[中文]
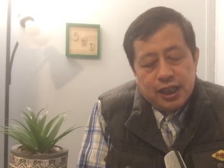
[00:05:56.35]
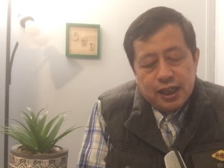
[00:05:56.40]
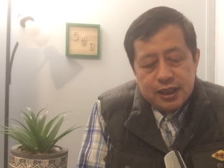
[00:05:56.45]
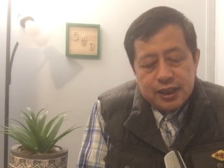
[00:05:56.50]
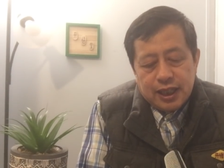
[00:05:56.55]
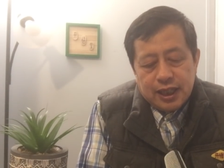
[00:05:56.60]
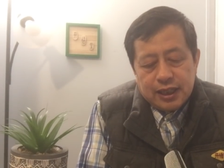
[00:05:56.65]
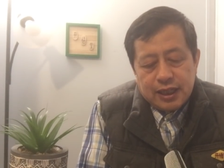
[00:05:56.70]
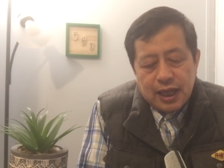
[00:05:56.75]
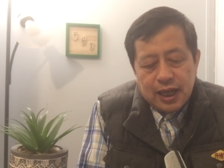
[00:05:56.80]

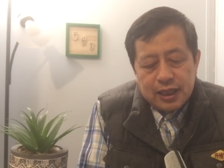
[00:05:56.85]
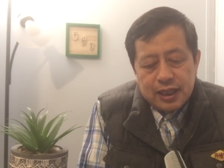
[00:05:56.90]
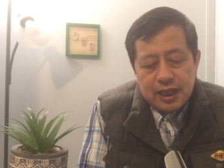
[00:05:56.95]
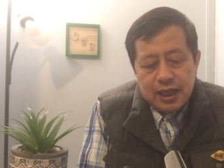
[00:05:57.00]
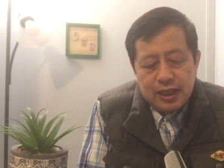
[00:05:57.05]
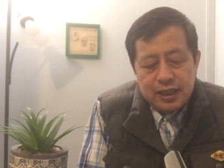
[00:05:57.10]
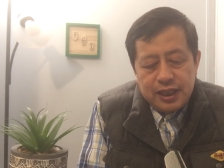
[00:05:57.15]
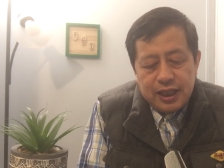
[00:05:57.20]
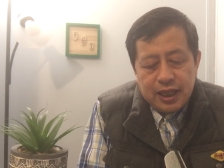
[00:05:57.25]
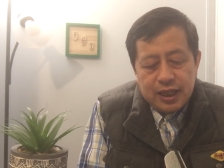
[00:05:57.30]
在他
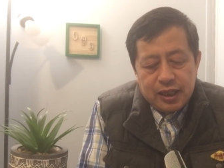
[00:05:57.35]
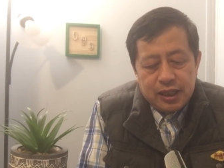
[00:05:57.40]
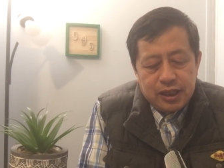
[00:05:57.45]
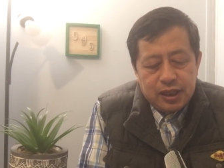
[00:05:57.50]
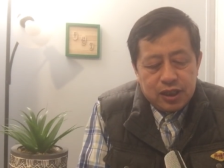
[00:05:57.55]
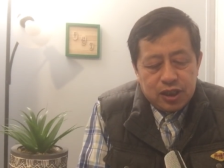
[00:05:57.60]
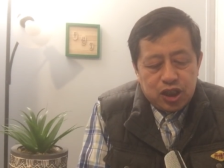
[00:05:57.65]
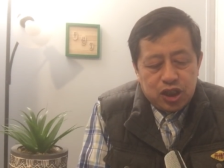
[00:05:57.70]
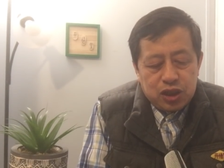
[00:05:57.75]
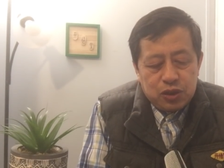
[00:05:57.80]
的眼
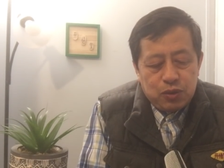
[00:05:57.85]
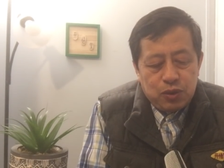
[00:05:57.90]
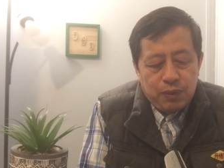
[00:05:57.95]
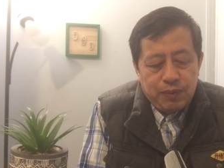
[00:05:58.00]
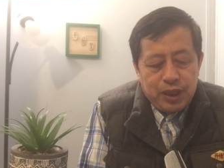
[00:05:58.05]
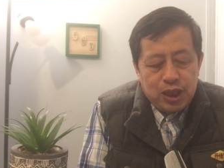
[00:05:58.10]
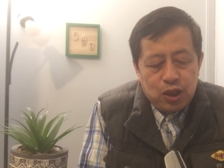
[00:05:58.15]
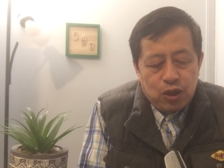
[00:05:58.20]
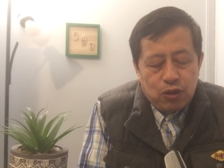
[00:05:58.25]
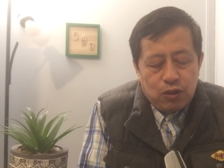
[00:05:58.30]
里似乎
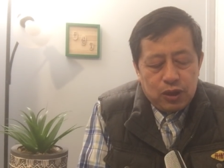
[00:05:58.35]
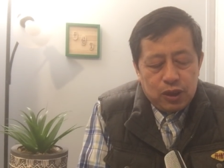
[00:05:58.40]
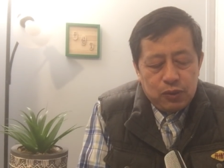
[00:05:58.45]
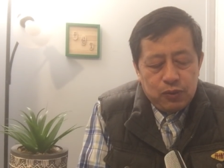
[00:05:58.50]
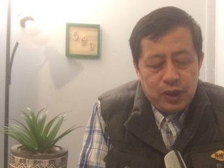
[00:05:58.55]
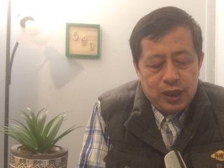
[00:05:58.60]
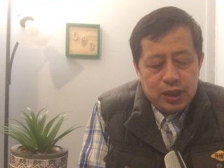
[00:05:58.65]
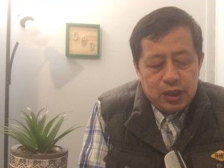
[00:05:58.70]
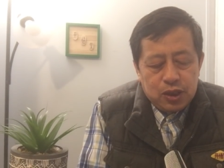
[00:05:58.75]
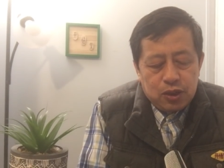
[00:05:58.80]
没有
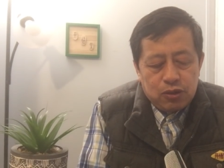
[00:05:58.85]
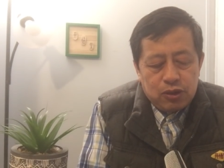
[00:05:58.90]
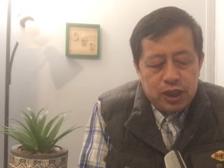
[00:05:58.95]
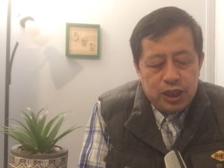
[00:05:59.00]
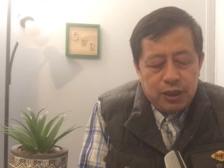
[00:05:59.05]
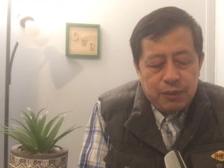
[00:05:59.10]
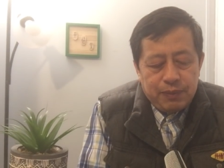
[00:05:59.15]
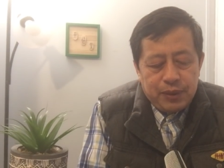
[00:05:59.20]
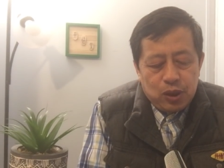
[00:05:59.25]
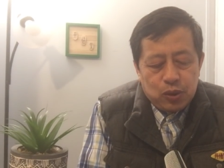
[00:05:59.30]
温柔，
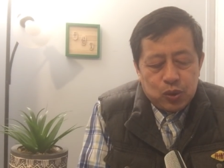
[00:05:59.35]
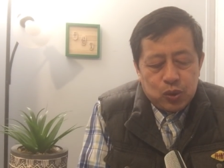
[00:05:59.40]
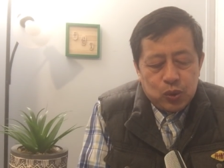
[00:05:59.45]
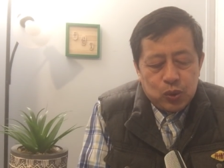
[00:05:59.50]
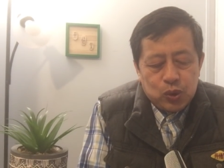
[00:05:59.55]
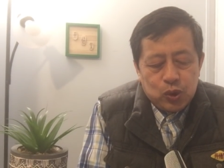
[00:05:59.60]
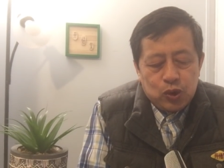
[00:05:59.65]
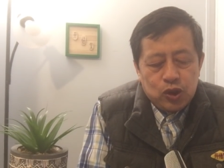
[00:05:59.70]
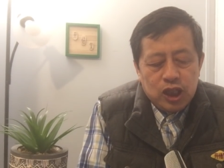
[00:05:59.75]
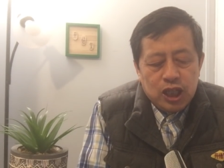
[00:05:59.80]
也没有
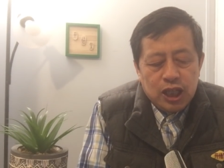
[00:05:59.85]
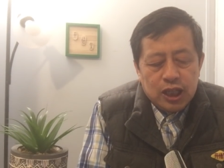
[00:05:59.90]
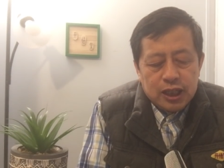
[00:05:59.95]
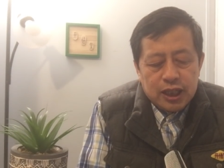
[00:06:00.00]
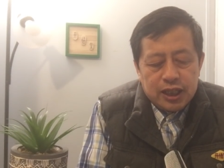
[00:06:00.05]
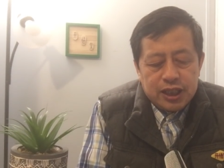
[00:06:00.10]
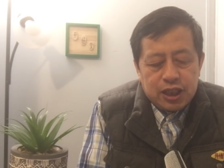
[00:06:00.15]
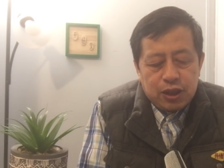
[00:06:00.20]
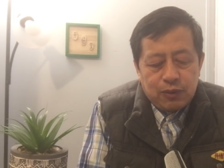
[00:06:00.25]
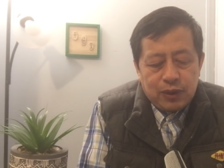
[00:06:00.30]
中庸，
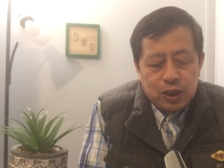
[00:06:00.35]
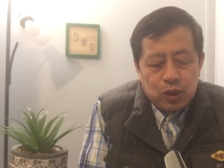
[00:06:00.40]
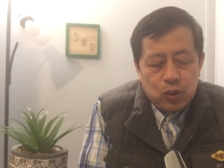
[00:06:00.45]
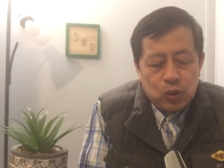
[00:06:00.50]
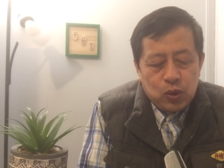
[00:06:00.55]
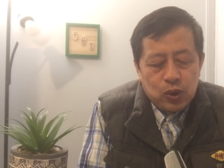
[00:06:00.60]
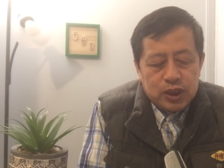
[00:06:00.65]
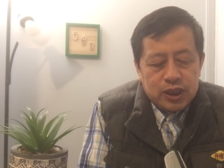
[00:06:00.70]
他喜欢通过